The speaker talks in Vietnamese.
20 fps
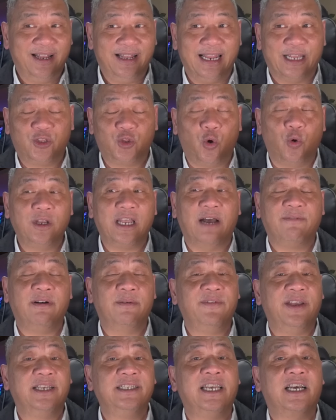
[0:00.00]
là tối cao
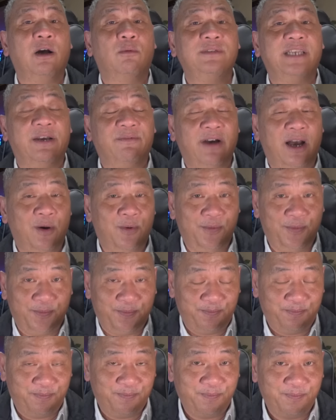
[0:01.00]
pháp viện sẽ không xem bài
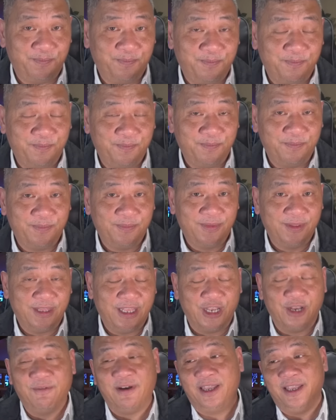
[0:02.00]

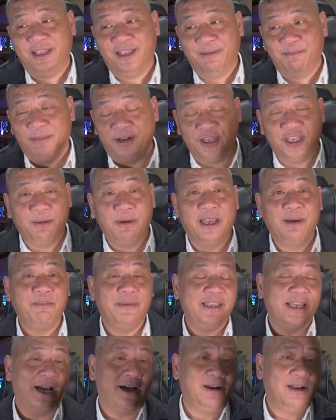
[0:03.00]
thì quý vị mình chưa biết
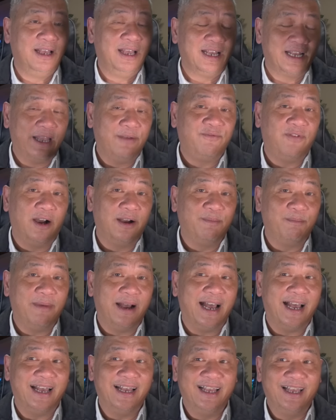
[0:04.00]
bây giờ cái phần
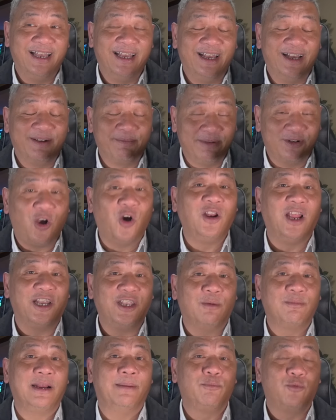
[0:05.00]
mà có lợi
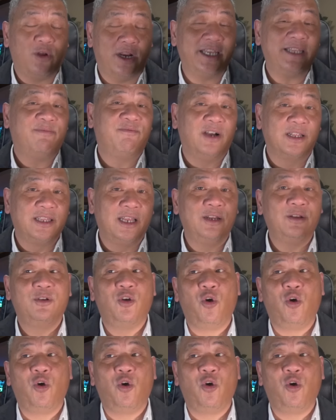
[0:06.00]
cho ông Trump tôi đã phân tích